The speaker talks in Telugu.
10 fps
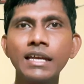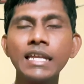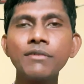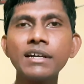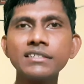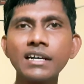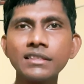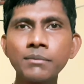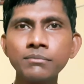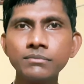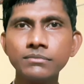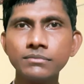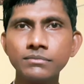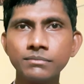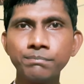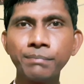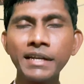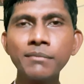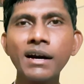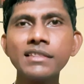ఇరవై శాతం
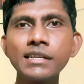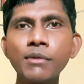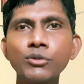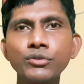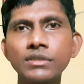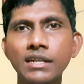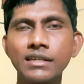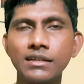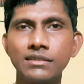పని మాత్రమే అవుతుందంట